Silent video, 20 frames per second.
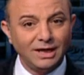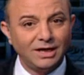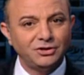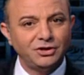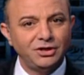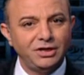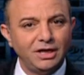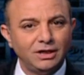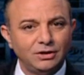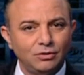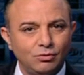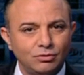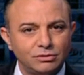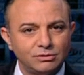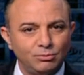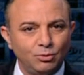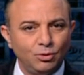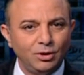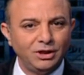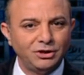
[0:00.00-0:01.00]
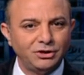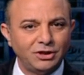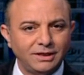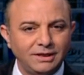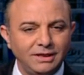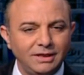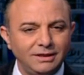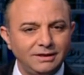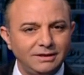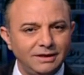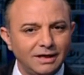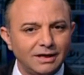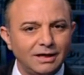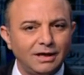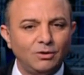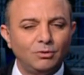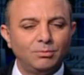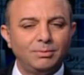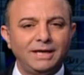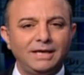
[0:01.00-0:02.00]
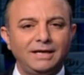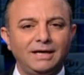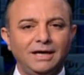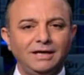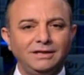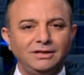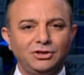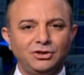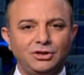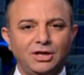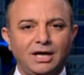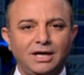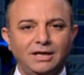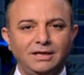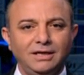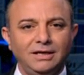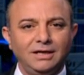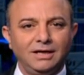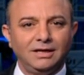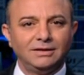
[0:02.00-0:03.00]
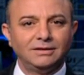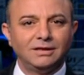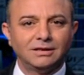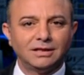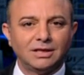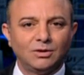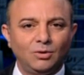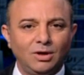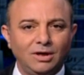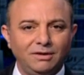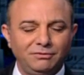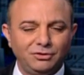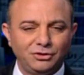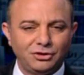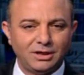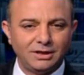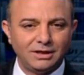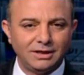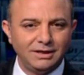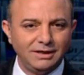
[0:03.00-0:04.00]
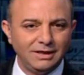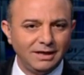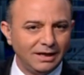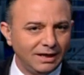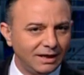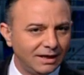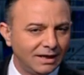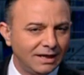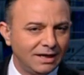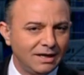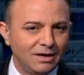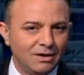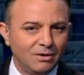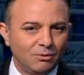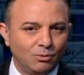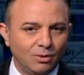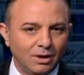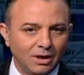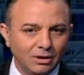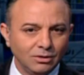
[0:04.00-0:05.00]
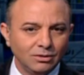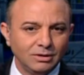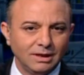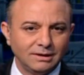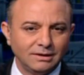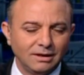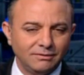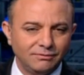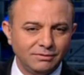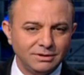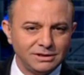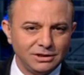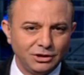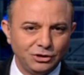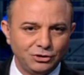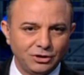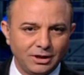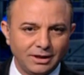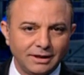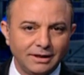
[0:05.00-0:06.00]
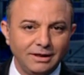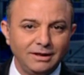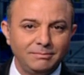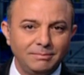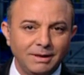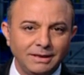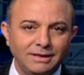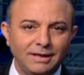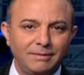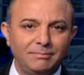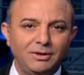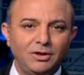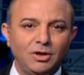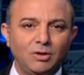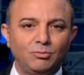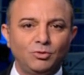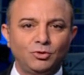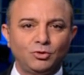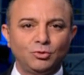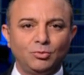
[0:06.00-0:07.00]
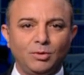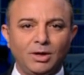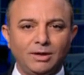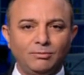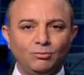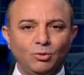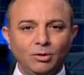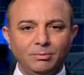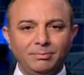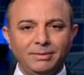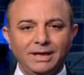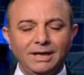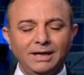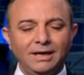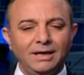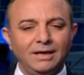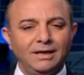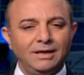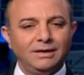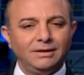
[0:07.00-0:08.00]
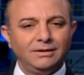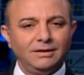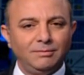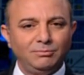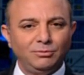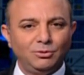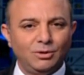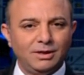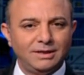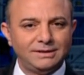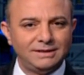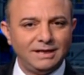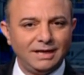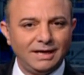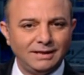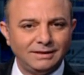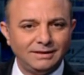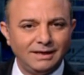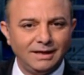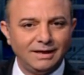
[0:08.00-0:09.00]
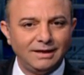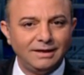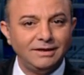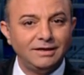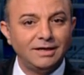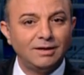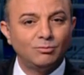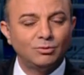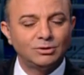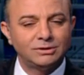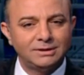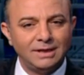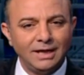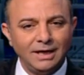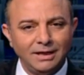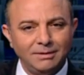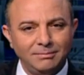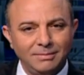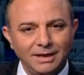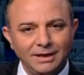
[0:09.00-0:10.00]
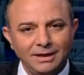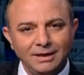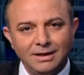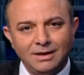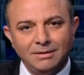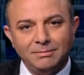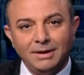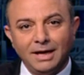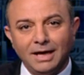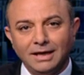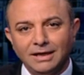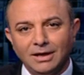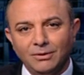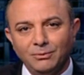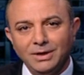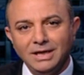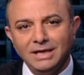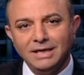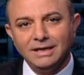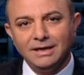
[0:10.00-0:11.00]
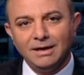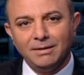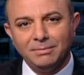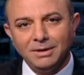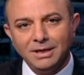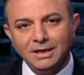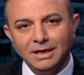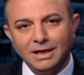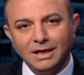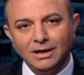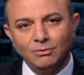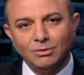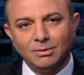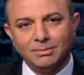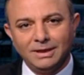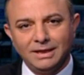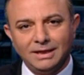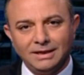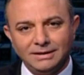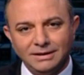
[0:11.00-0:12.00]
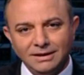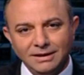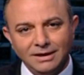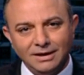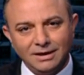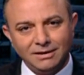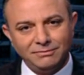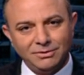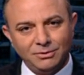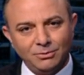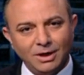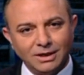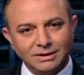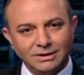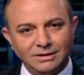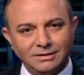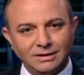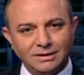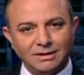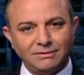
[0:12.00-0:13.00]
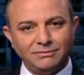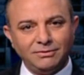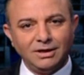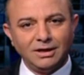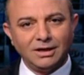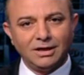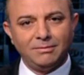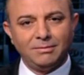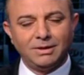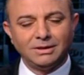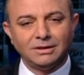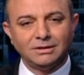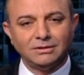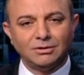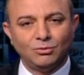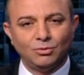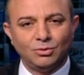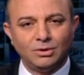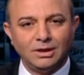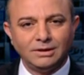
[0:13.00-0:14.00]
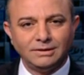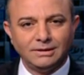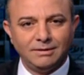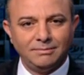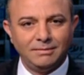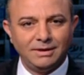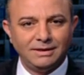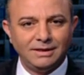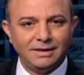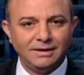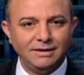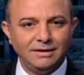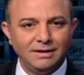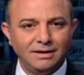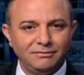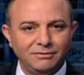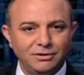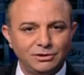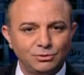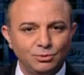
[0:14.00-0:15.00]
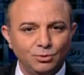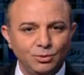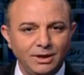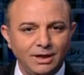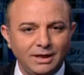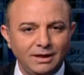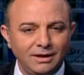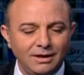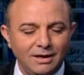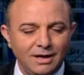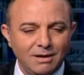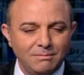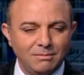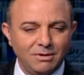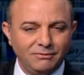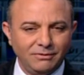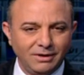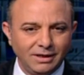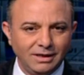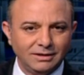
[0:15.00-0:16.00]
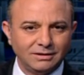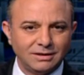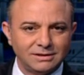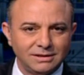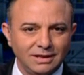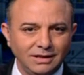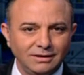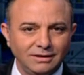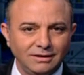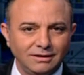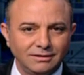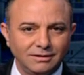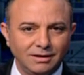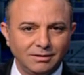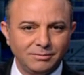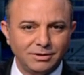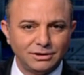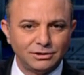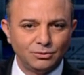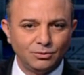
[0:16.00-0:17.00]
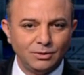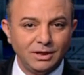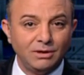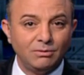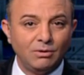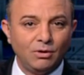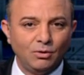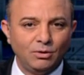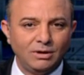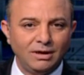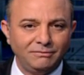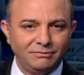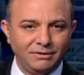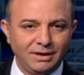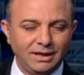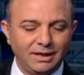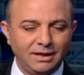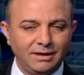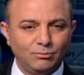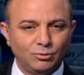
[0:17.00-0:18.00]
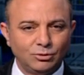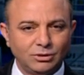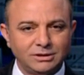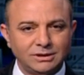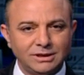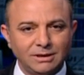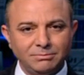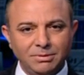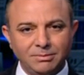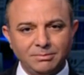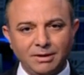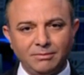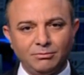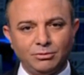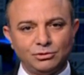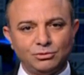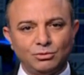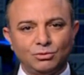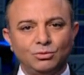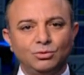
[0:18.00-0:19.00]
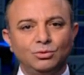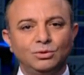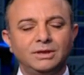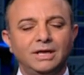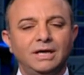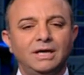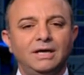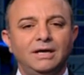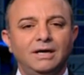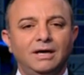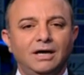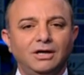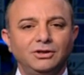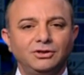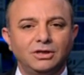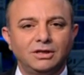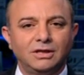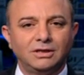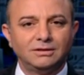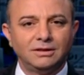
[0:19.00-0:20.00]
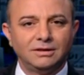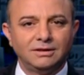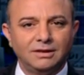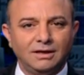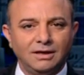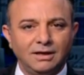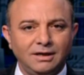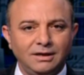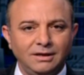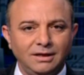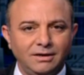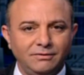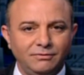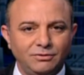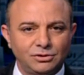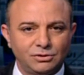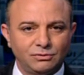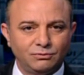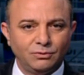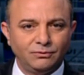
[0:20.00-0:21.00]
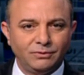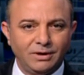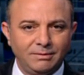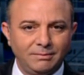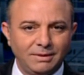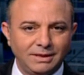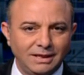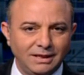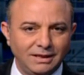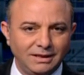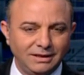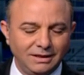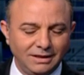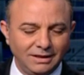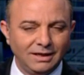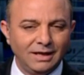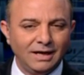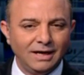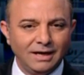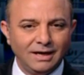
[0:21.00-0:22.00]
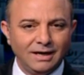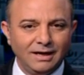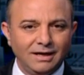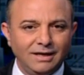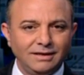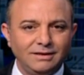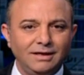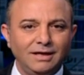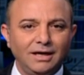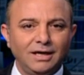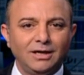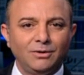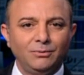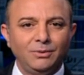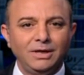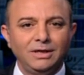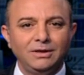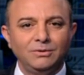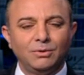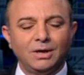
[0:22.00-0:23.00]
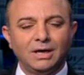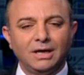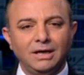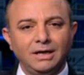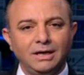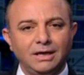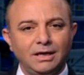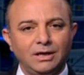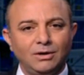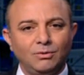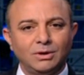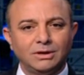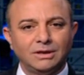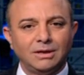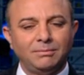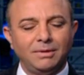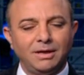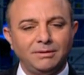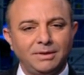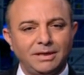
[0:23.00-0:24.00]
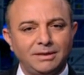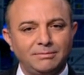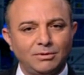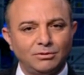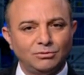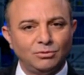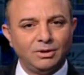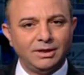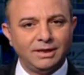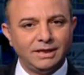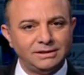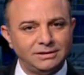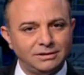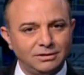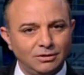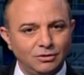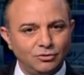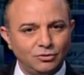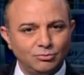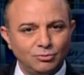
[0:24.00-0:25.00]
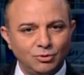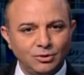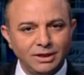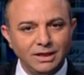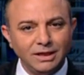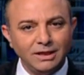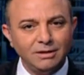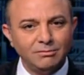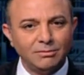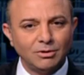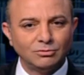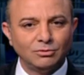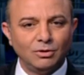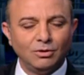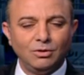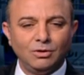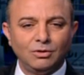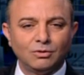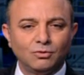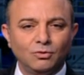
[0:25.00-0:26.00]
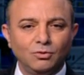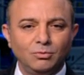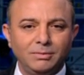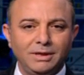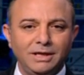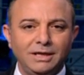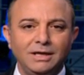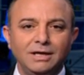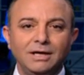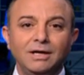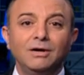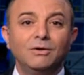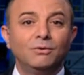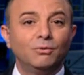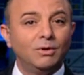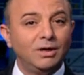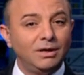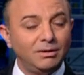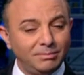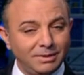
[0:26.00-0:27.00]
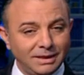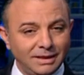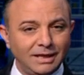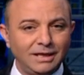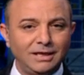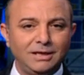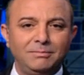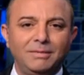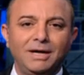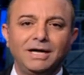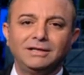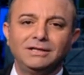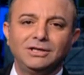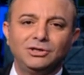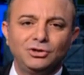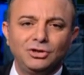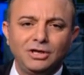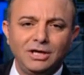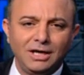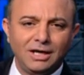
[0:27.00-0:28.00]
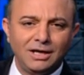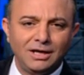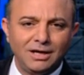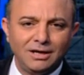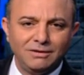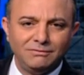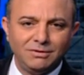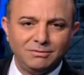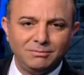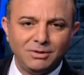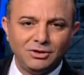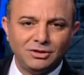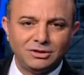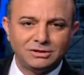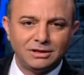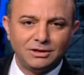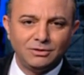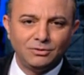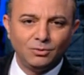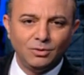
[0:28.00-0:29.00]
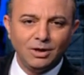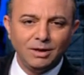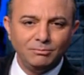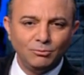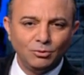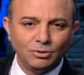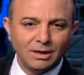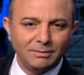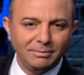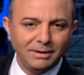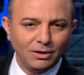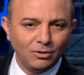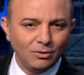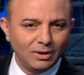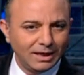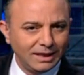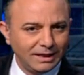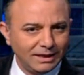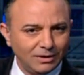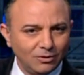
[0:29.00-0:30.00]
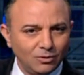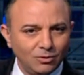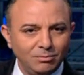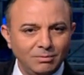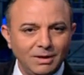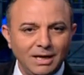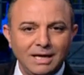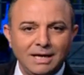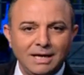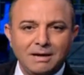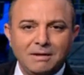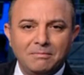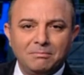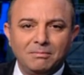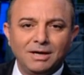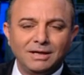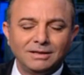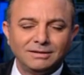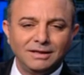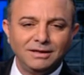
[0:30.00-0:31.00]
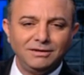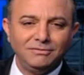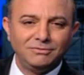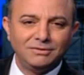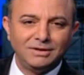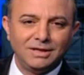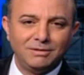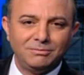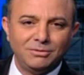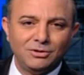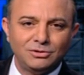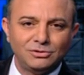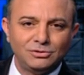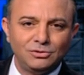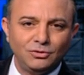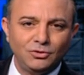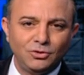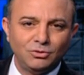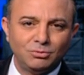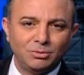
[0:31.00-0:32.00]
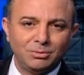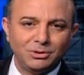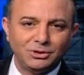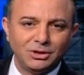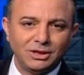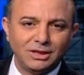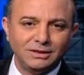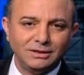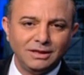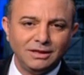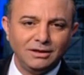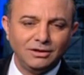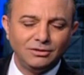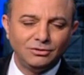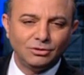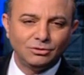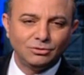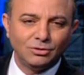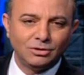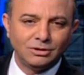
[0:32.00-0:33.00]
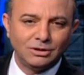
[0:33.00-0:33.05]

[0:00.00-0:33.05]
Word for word: عشيه اسبوع جديد يقع بين عيد الشعانين عند الطوائف الشرقيه وعطلة الفصح الشرقي بدءا من يوم الجمعة المقبل تبدو الساحة الداخلية مزدحمة بعناوين نيابية وبلدية في وقت تتفاقم التطورات الميدانية في سوريا بفعل تصعيد النظام السوري وحلفائه متسببا بسقوط عشرات الضحايا في صفوف المدنيين هذه العناوين وغيرها وطبعا من موضوع رئاسة الجمهورية موضوع الحكومة وبداية مع التشريع في مجلس النواب نتابعها اليوم مع ضيفنا بالاستوديو مباشرة الدكتور